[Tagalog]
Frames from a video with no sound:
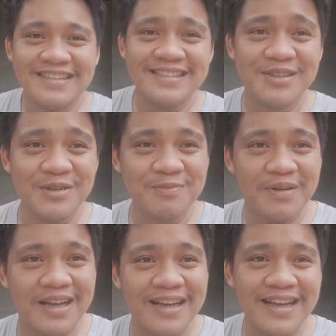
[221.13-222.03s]
Siguro
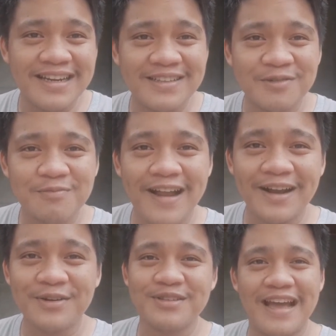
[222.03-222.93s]
pagka ganitong
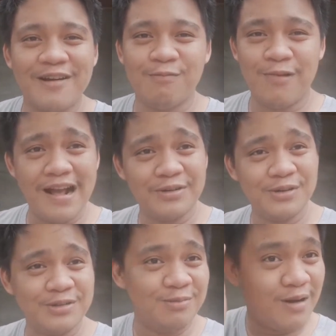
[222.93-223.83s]
vlogger tayo,
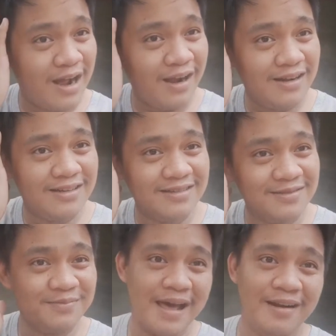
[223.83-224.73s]
vlogger's block.
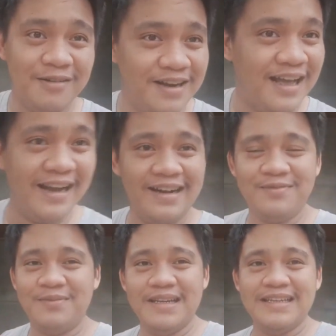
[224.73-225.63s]
Para wala
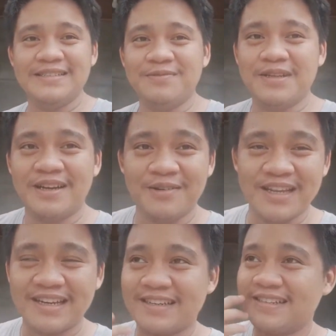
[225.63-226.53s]
kang maiisip na
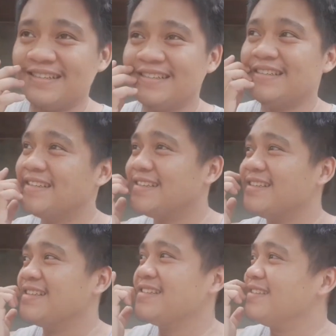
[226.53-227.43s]

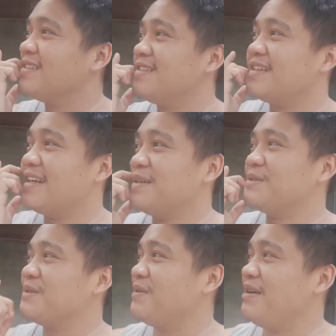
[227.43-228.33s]

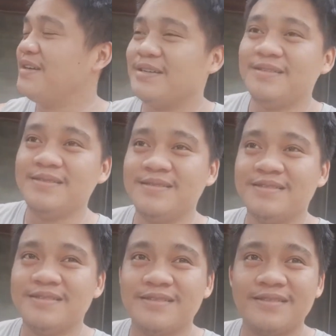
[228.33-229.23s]
gawin. so, ayun.
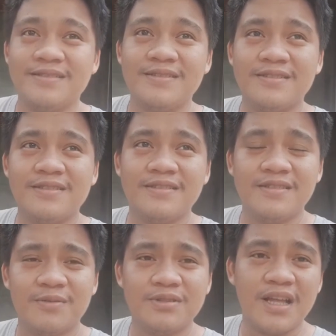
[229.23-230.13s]

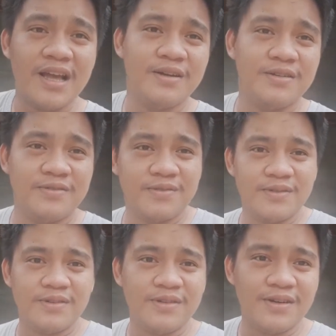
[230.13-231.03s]
Kamusta kayo?
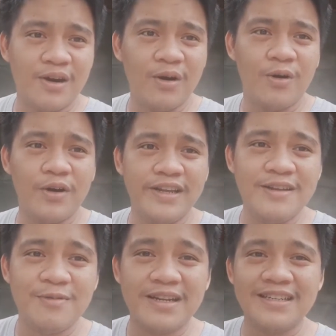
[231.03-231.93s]
Oo, okay
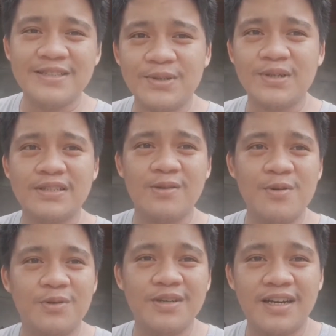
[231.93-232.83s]
oh, naman. Ito,
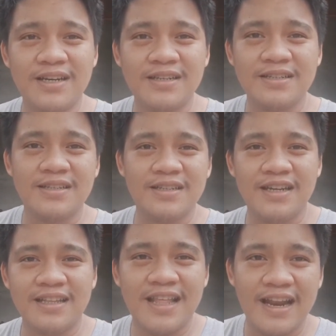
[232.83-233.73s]
kasalukuyang
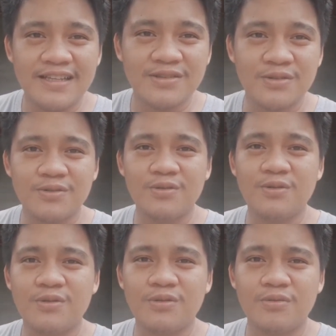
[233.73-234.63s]
dinadalas ko
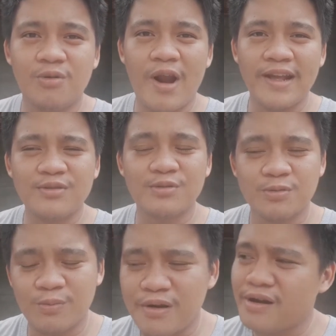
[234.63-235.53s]
itong writer's
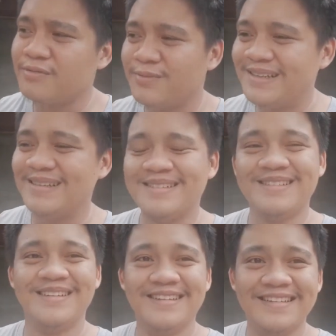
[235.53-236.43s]
block. Man.
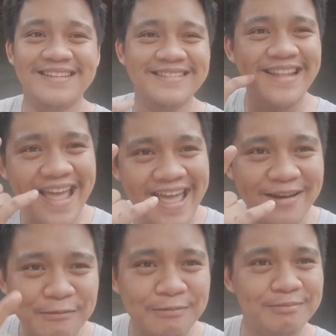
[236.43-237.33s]

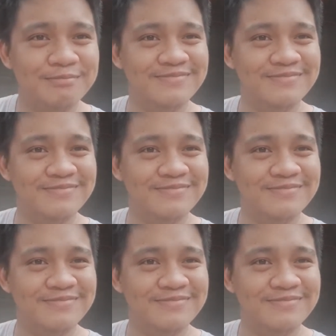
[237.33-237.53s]
Damn!